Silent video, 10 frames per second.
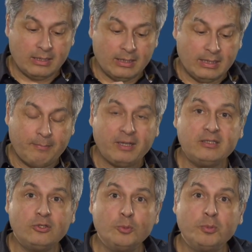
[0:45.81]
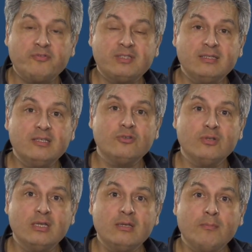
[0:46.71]
Les particules peuvent
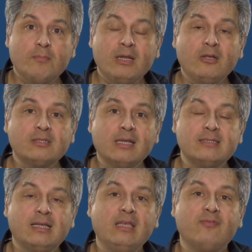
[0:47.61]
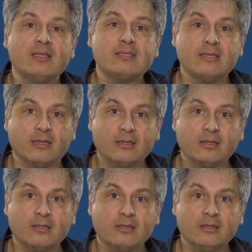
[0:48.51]
s'additionner, mais lorsqu'elles arrivent à
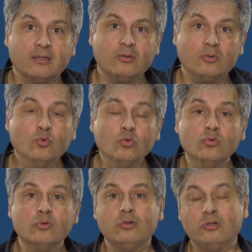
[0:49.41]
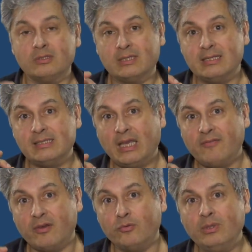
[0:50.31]
5 ou lorsqu'elles
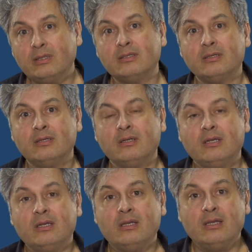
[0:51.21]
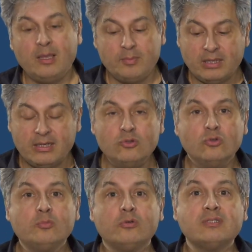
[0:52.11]
arrivent à 8, eh bien les
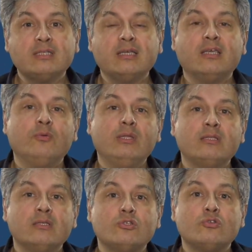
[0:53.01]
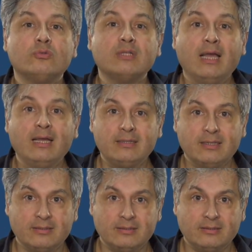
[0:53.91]
nombres 5 et 8 sont
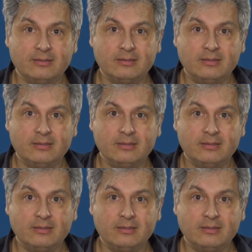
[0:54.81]
interdits.